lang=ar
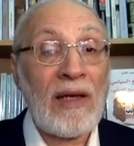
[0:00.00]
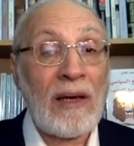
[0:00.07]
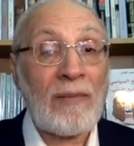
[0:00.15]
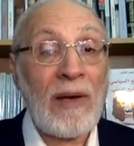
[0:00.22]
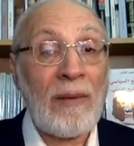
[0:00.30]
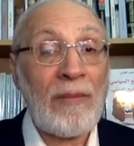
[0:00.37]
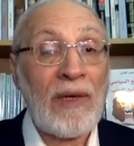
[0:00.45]

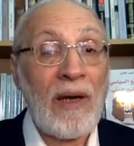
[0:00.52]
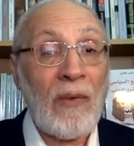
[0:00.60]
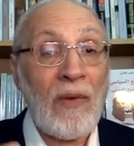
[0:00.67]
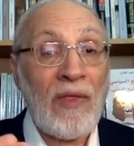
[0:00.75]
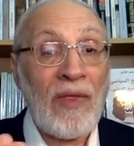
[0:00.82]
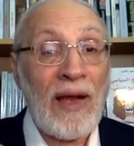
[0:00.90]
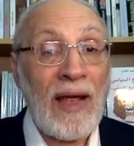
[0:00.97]

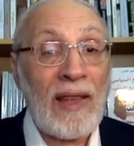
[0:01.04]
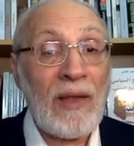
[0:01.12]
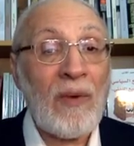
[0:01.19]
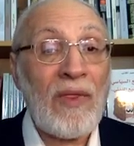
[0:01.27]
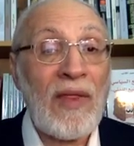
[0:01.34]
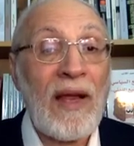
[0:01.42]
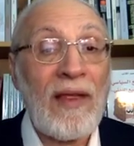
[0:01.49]

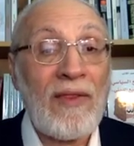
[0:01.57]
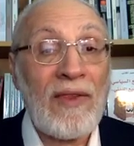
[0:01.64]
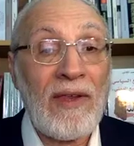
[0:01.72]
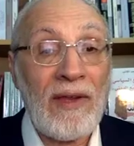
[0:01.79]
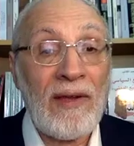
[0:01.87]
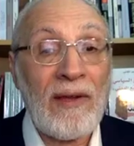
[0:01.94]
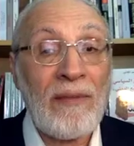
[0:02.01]

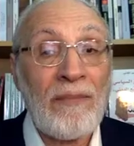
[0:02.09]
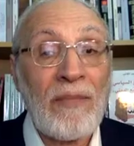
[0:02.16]
433